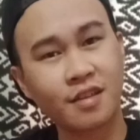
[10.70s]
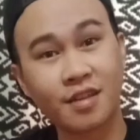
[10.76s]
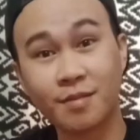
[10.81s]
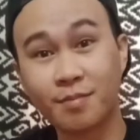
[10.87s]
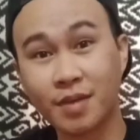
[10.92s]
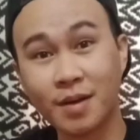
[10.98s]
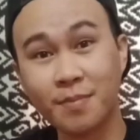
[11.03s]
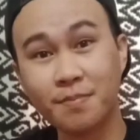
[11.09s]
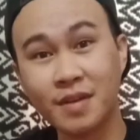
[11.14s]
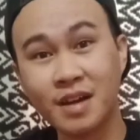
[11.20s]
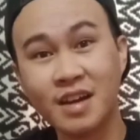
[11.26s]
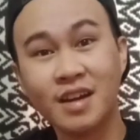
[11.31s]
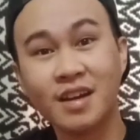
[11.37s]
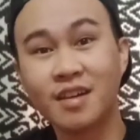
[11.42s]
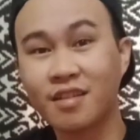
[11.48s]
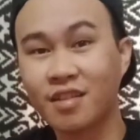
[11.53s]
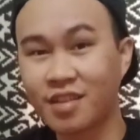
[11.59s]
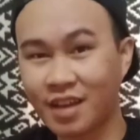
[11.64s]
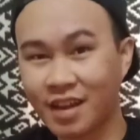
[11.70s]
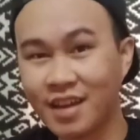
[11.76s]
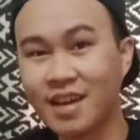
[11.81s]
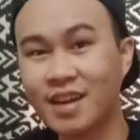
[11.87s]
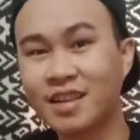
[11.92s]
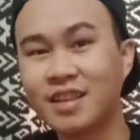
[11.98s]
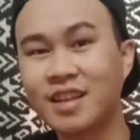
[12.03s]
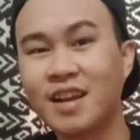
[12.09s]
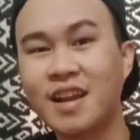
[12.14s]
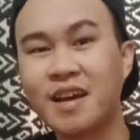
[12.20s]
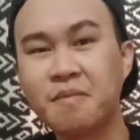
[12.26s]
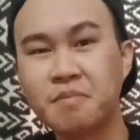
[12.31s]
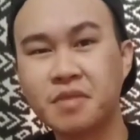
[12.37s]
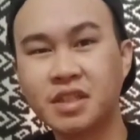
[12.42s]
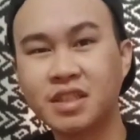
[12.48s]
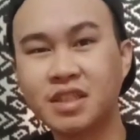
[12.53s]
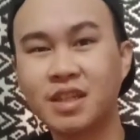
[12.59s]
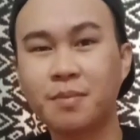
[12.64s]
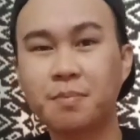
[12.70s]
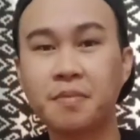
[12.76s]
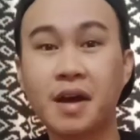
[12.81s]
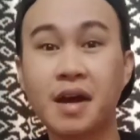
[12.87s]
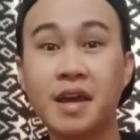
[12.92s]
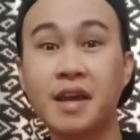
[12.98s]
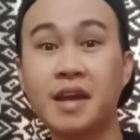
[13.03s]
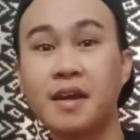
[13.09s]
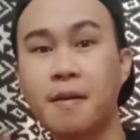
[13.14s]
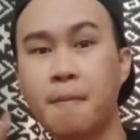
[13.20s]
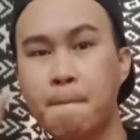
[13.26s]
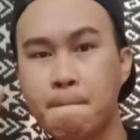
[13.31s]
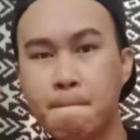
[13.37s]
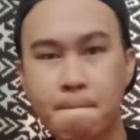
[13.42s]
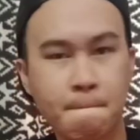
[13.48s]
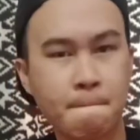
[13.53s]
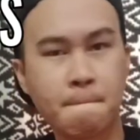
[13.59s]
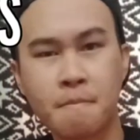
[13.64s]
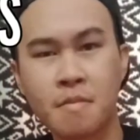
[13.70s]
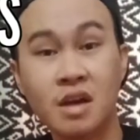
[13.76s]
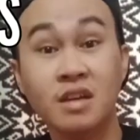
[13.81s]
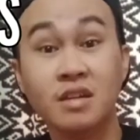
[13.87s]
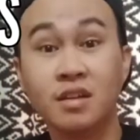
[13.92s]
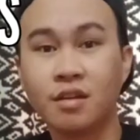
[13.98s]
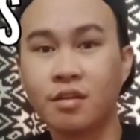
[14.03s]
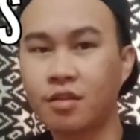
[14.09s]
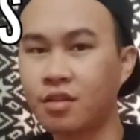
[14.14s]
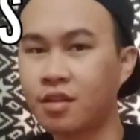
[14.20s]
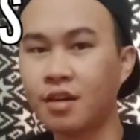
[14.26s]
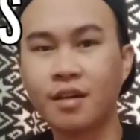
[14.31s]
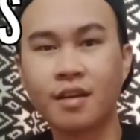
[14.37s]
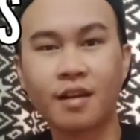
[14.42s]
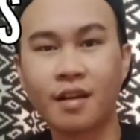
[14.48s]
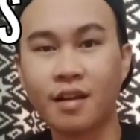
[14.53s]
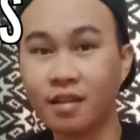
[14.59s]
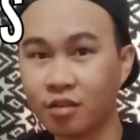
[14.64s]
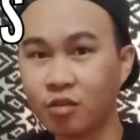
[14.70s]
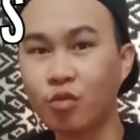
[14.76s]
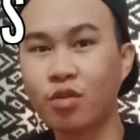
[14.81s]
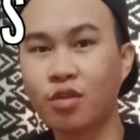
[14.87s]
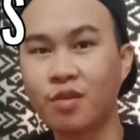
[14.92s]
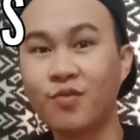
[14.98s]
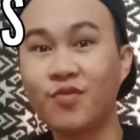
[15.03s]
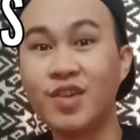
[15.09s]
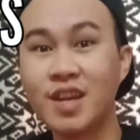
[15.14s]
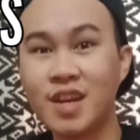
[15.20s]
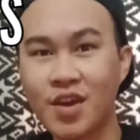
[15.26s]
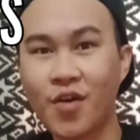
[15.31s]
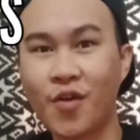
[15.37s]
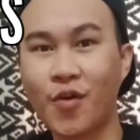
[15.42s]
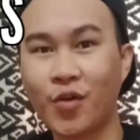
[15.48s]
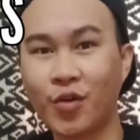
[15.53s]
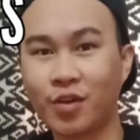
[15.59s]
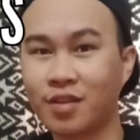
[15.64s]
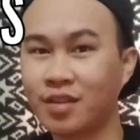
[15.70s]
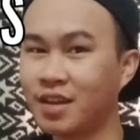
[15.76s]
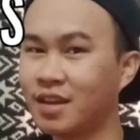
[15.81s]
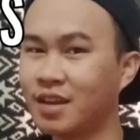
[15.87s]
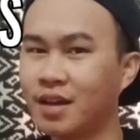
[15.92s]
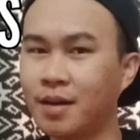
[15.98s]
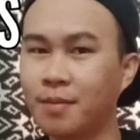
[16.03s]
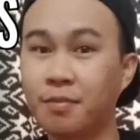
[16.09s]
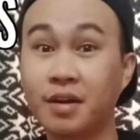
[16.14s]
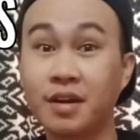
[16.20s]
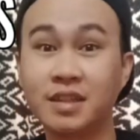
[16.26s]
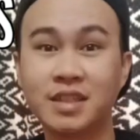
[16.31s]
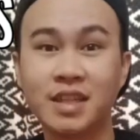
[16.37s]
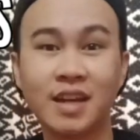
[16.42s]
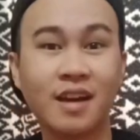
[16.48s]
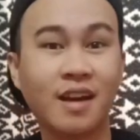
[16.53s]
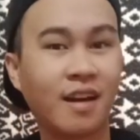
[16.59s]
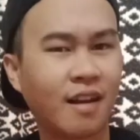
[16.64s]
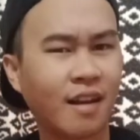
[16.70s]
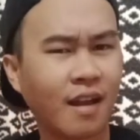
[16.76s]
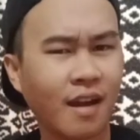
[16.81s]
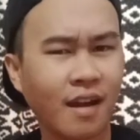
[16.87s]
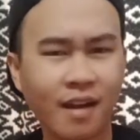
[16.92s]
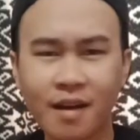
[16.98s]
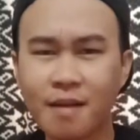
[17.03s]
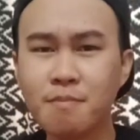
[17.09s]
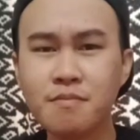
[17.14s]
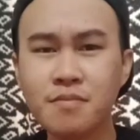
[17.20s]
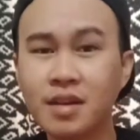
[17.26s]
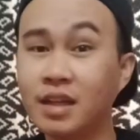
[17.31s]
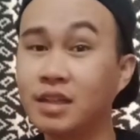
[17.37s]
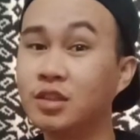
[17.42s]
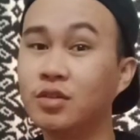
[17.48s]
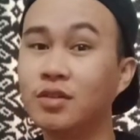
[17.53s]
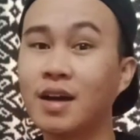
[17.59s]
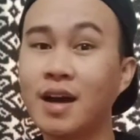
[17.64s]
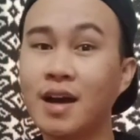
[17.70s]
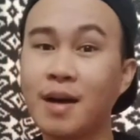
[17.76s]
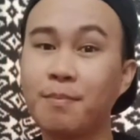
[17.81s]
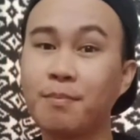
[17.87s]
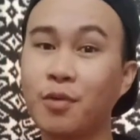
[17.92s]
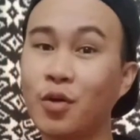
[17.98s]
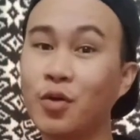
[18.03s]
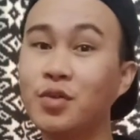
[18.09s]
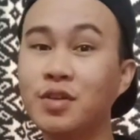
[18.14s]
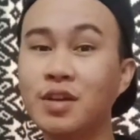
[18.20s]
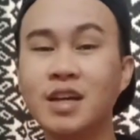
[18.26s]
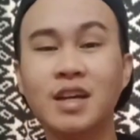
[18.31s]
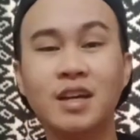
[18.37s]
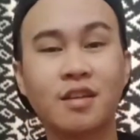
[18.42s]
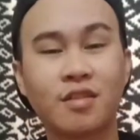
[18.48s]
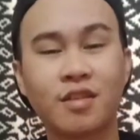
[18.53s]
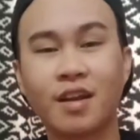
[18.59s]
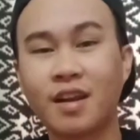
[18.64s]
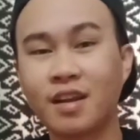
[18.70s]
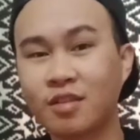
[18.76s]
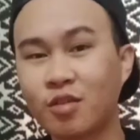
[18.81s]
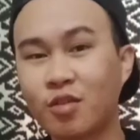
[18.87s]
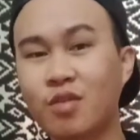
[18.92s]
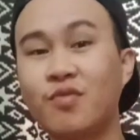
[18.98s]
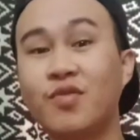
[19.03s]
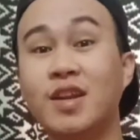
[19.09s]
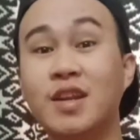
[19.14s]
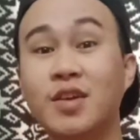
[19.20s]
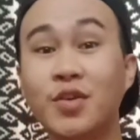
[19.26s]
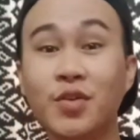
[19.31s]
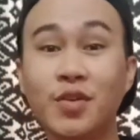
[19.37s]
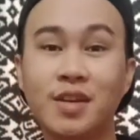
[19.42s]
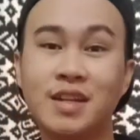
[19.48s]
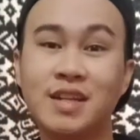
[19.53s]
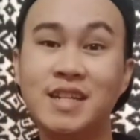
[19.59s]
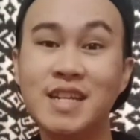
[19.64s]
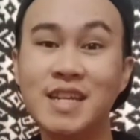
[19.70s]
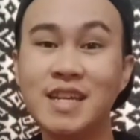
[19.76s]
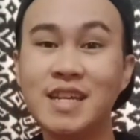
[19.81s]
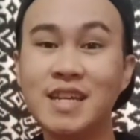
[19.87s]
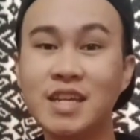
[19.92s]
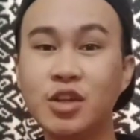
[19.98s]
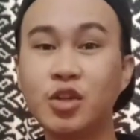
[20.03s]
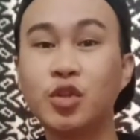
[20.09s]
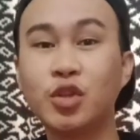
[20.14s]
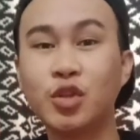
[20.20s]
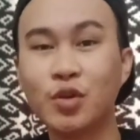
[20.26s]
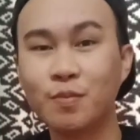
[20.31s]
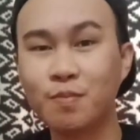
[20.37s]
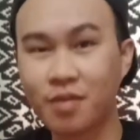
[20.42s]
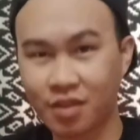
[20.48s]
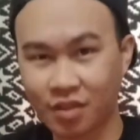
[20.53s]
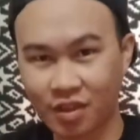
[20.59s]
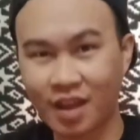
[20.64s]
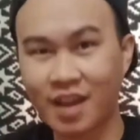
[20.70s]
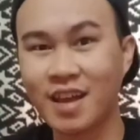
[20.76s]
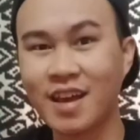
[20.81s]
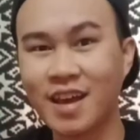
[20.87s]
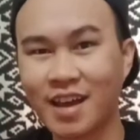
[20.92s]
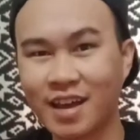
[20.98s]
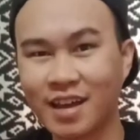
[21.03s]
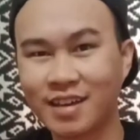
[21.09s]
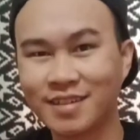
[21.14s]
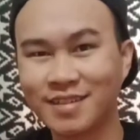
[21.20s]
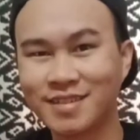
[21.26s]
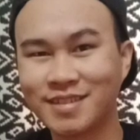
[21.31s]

Sebab saya telah mencapai 100 video Saya berjaya rakam dan juga upload 100 video di YouTube saya